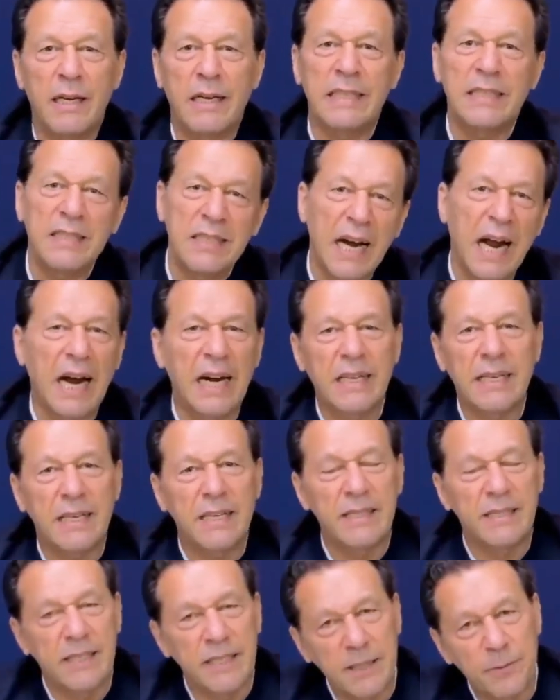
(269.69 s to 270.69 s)
किस तरह
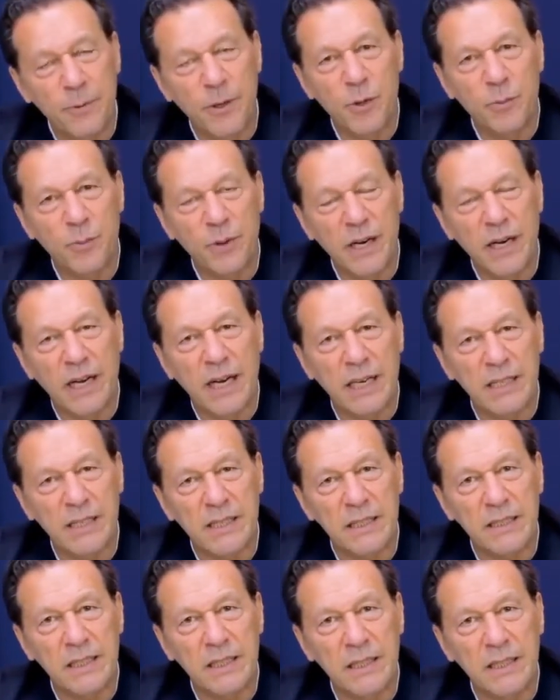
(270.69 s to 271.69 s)
आर्टिकल सिक्स मेरे ऊपर लगा
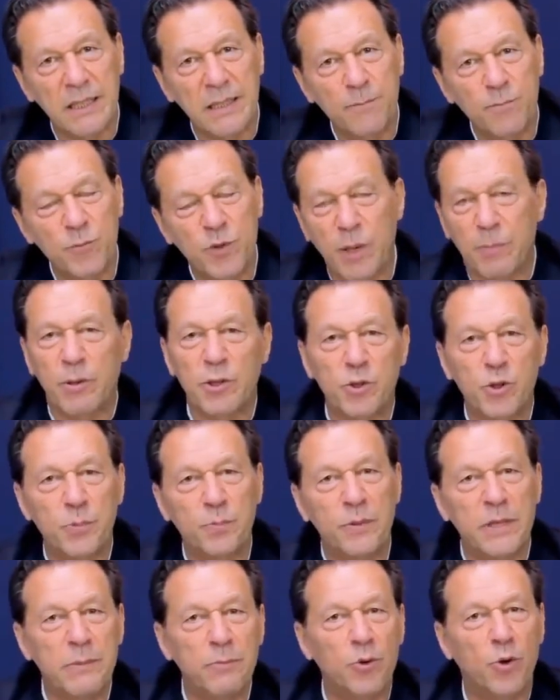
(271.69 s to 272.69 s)
सकते थे जबकि
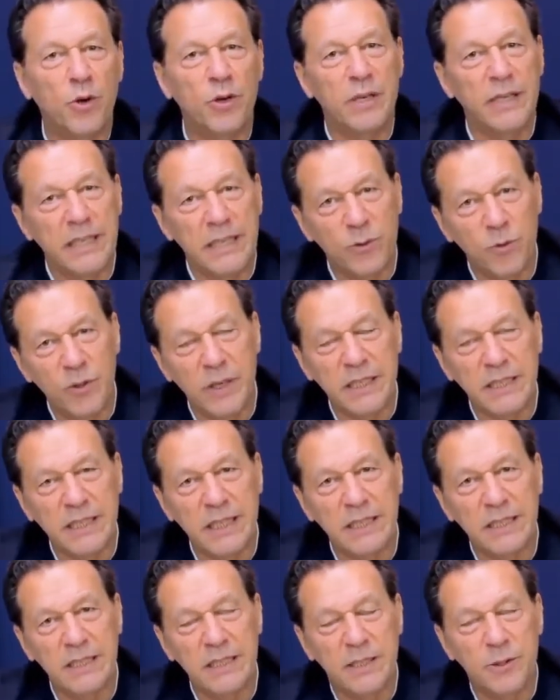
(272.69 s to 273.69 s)
सुप्रीम कोर्ट ने रूलिंग
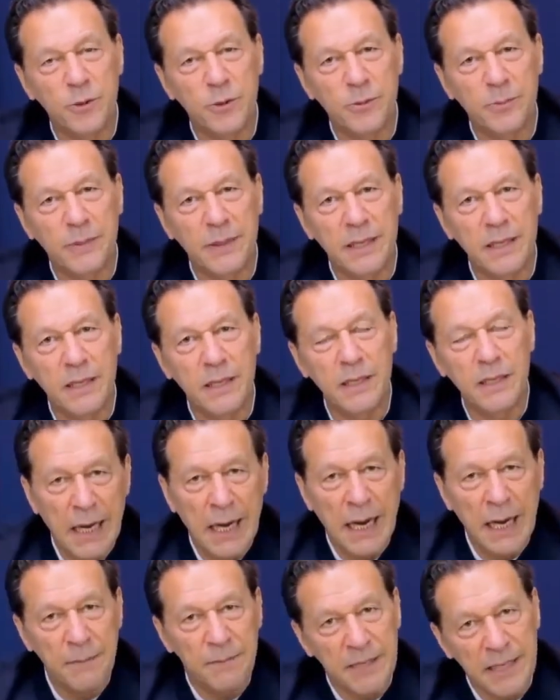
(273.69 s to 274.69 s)
दे दी थी उस पर
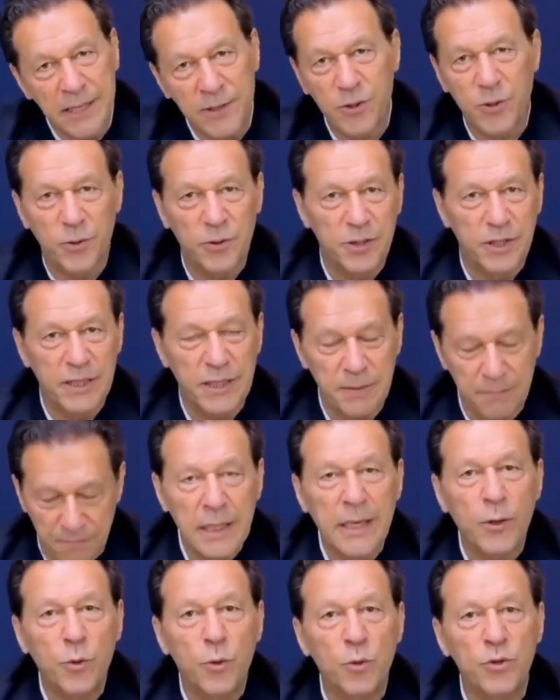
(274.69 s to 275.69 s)
अब ये सोचे
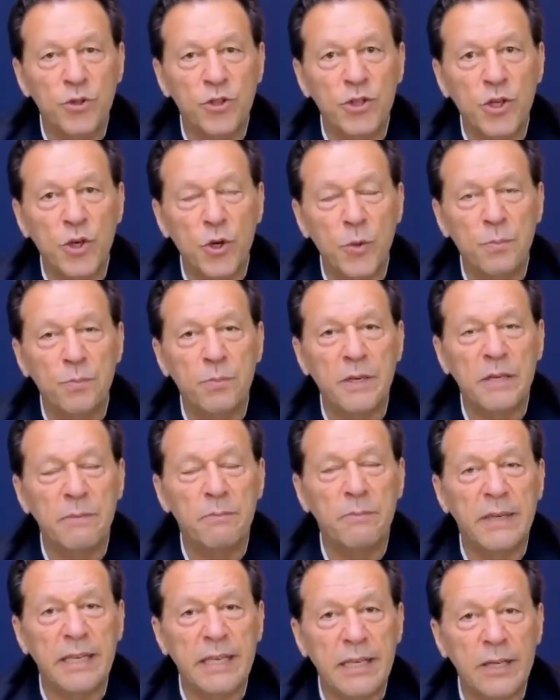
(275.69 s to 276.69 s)
कि उसके ऊपर
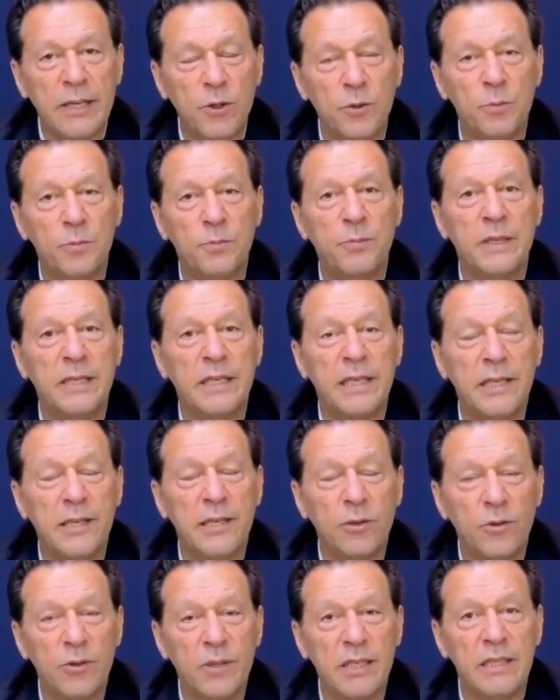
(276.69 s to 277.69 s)
मेरे ऊपर
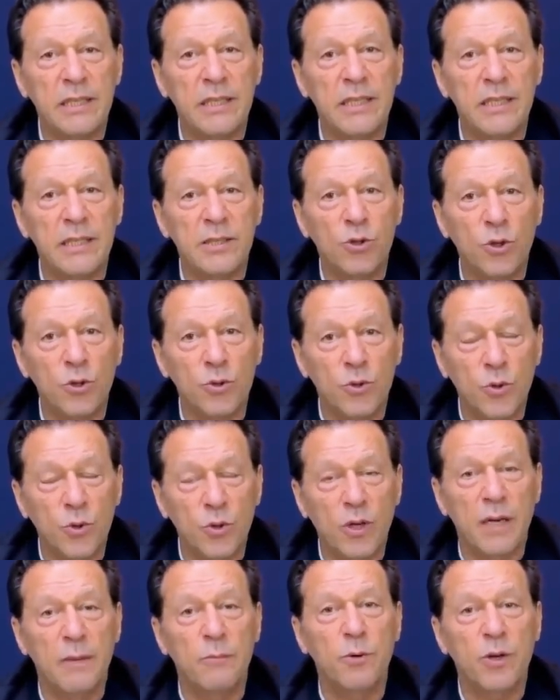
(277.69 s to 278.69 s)
इन्होंने 302
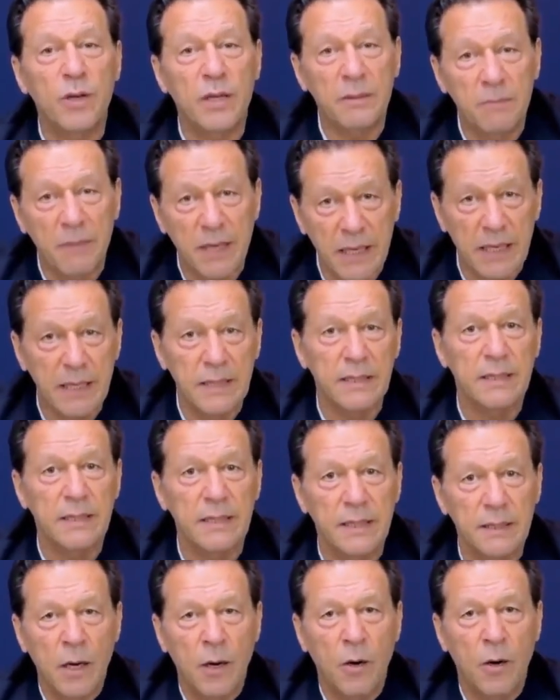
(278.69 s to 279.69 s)
का मुकदमा कर दिया
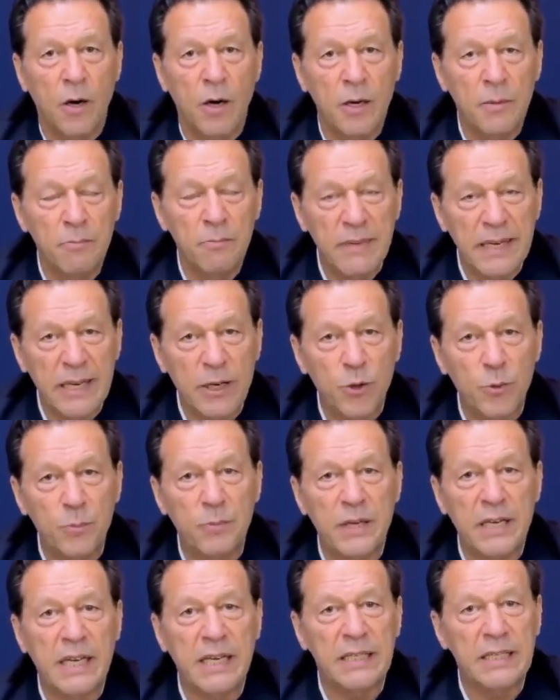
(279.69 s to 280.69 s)
और मेरे
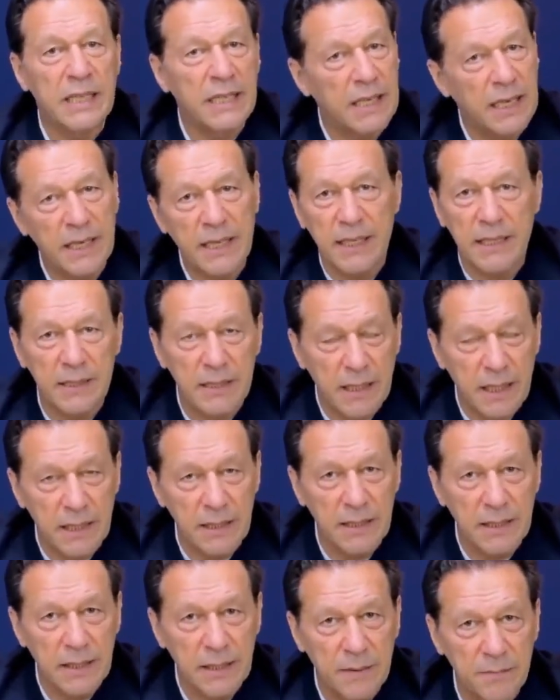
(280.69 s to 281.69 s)
ऊपर कत्ल का केस कर
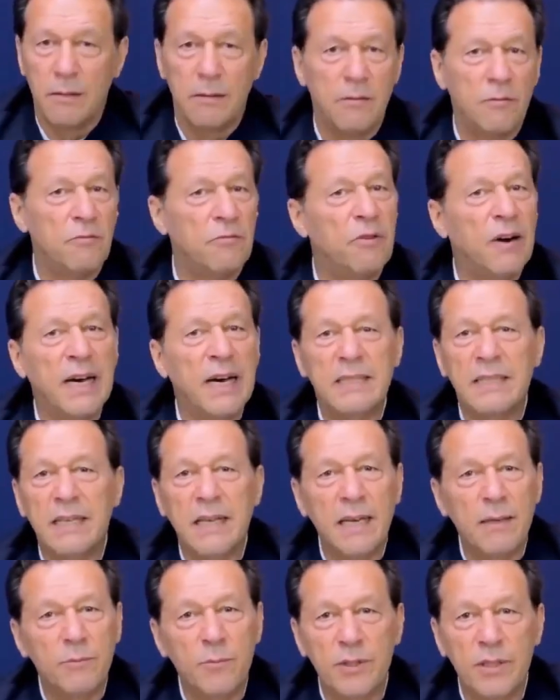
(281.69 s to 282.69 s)
दिया वाज
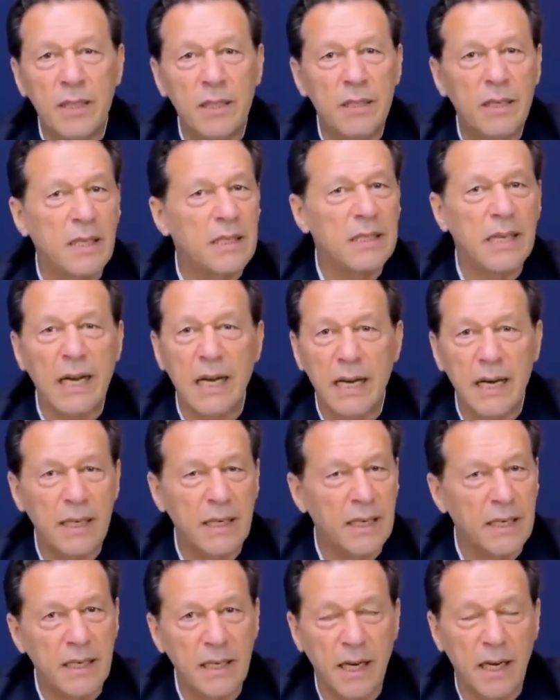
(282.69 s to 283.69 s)
है मुझे नजर आ रहा है
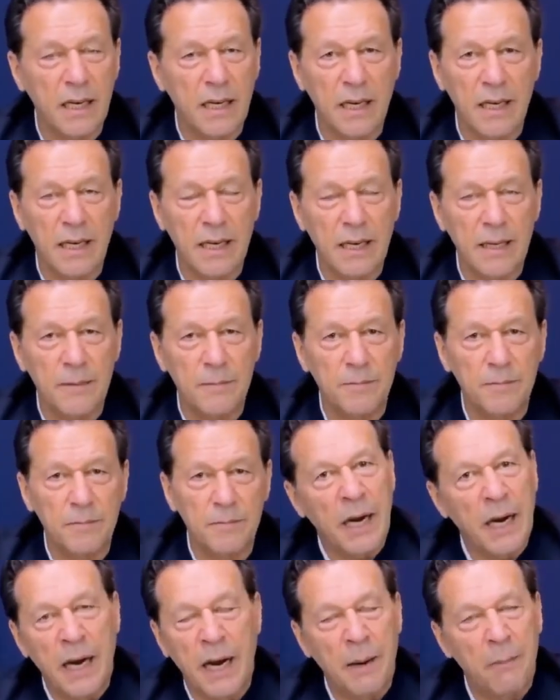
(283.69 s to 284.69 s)
कि क्या करना है
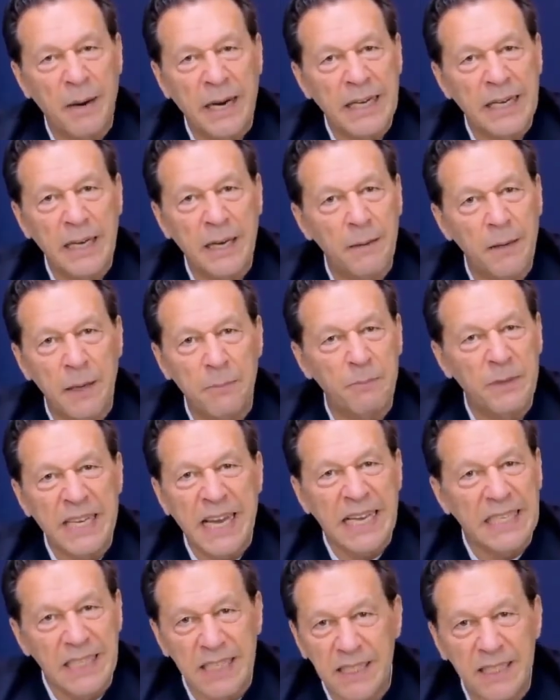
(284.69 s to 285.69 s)
हमारी अपनी
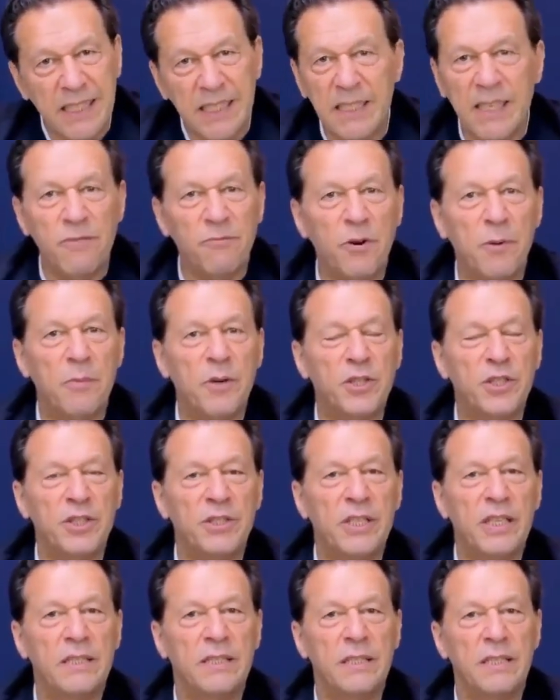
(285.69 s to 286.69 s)
एजेंसीज इंफॉर्मेशन
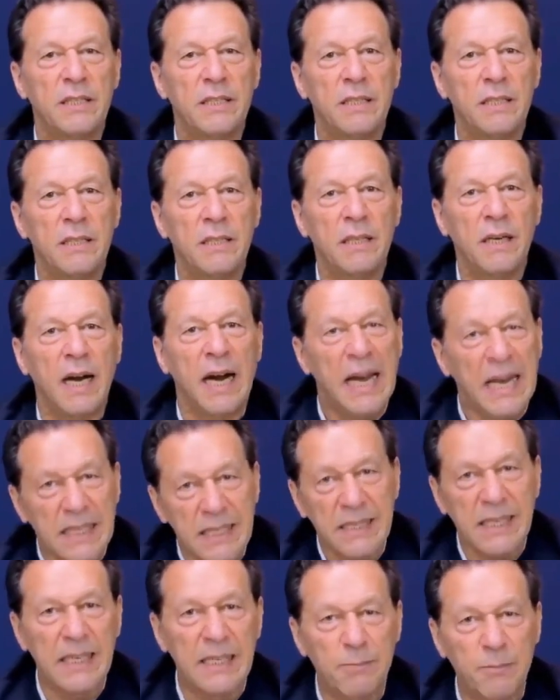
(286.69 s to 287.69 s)
देती थी
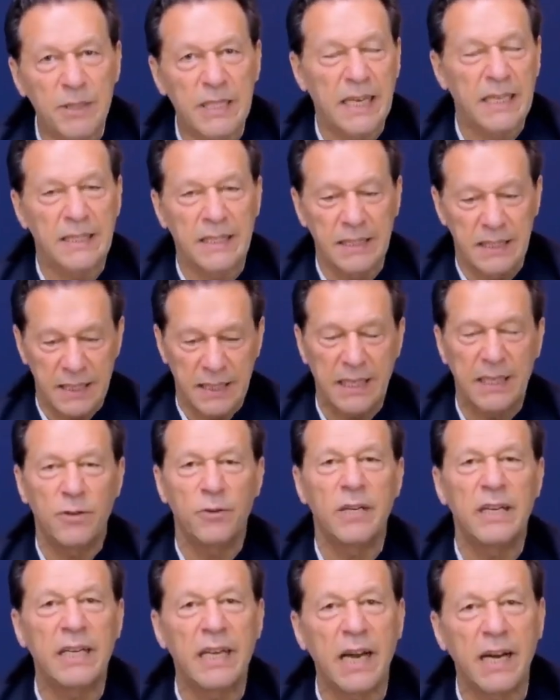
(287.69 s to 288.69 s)
आई बताती थी कि
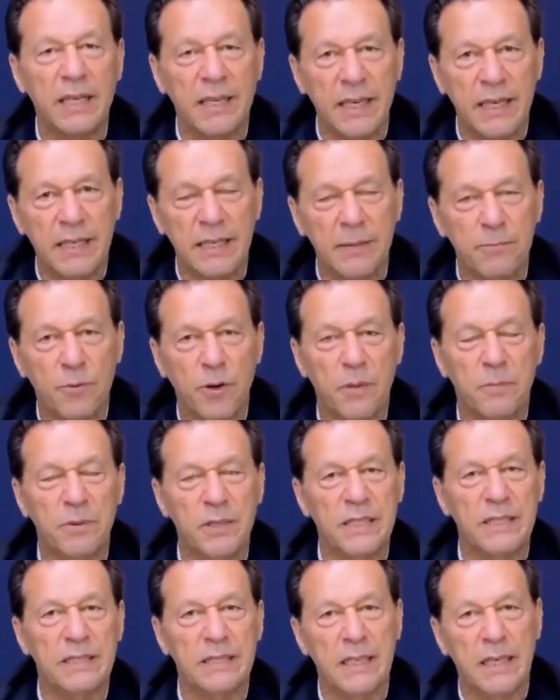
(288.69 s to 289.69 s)
इन्होंने क्या क्या इनकी
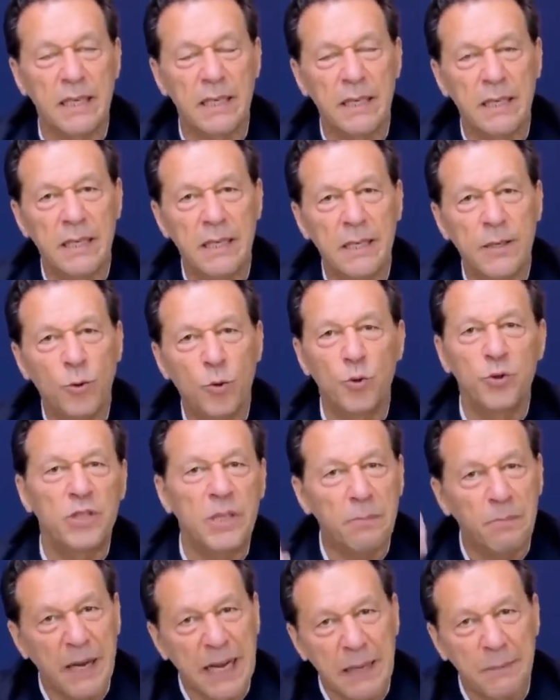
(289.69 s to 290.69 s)
प्रॉपर्टीज़ है
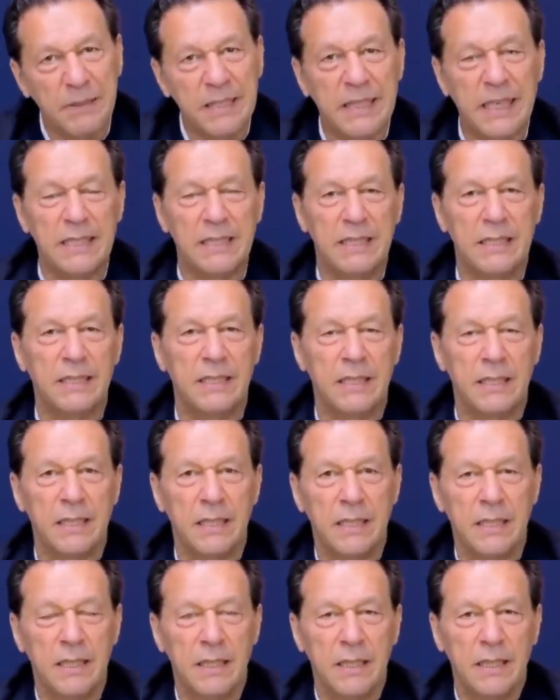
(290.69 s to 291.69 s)
उससे पहले भी देती थी
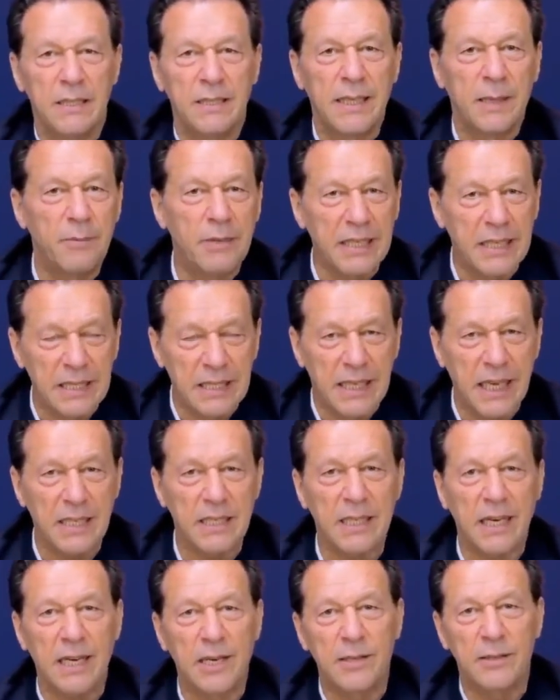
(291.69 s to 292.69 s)
जब इनकी
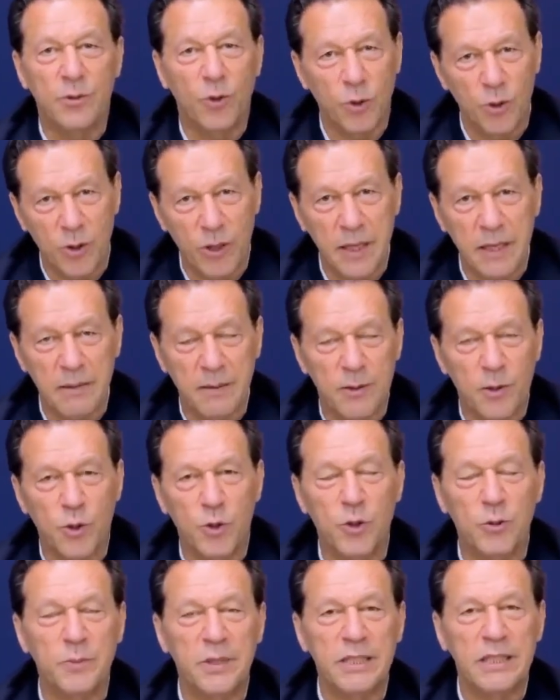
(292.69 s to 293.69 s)
दस साल दोनों ने
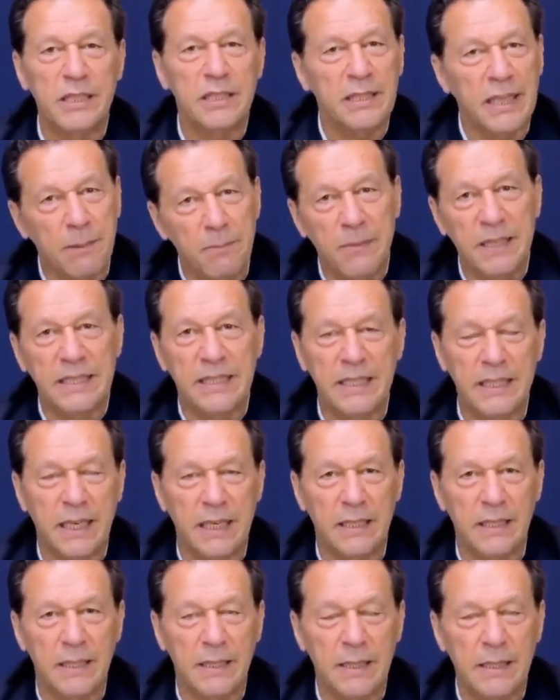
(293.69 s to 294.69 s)
हुकूमत की तब मिलती
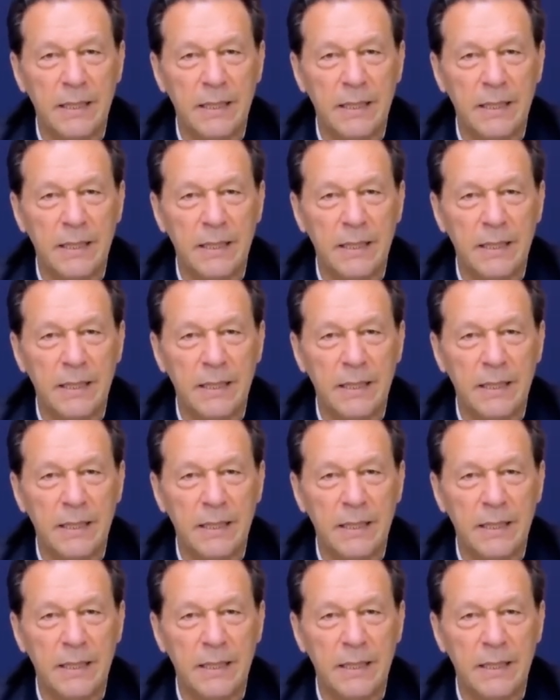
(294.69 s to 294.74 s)
रही